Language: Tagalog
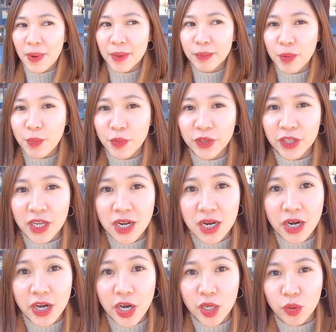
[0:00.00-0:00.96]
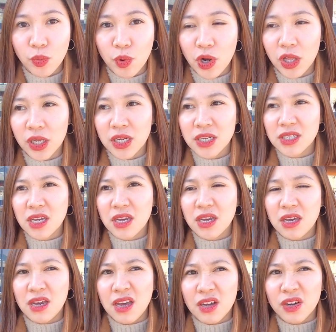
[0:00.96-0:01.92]
pagpupunta ng Great Wall.
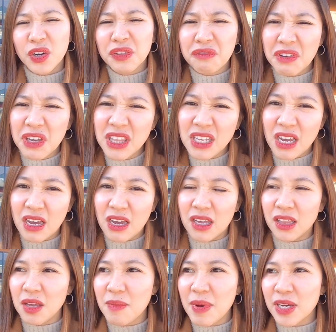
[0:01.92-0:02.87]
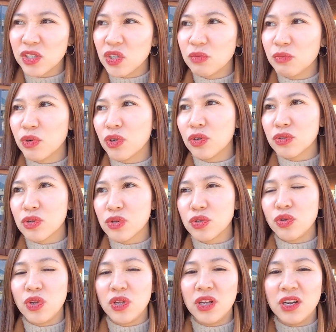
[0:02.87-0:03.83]
Kasi convenient, imagine mo,
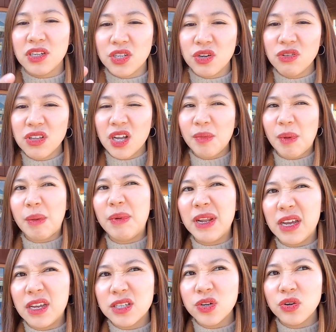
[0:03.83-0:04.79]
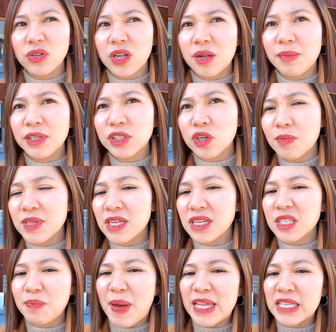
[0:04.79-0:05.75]
susunduin ka na sa hotel, babalik ka sa hotel. Medyo mas
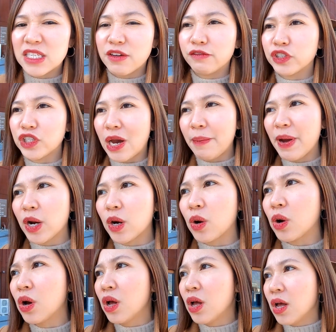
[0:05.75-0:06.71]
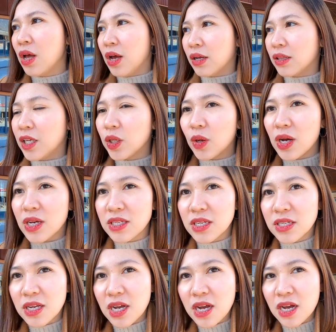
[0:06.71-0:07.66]
expensive siya, pero dito
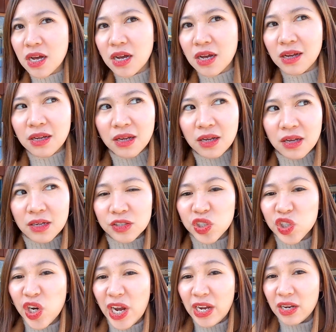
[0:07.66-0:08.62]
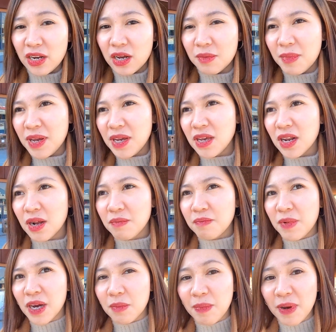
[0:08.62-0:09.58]
kasi sa China,
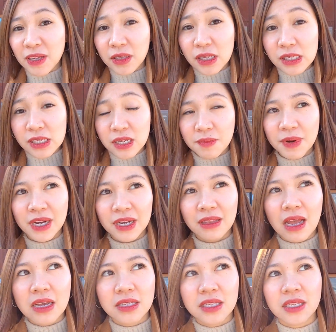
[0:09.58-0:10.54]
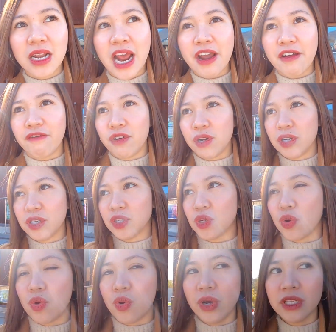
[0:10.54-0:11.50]
mahirap makipag-deal sa mga taxi drivers.
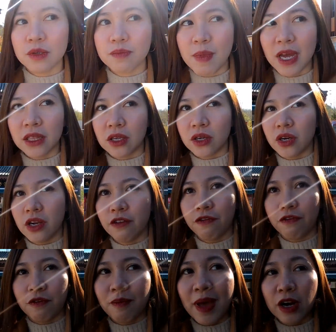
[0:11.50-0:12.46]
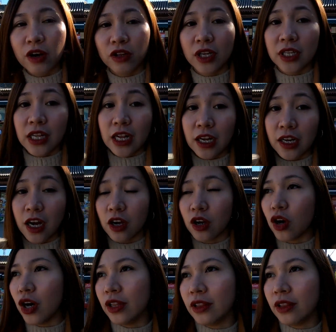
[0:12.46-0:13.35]
So, it's better if meron ka talagang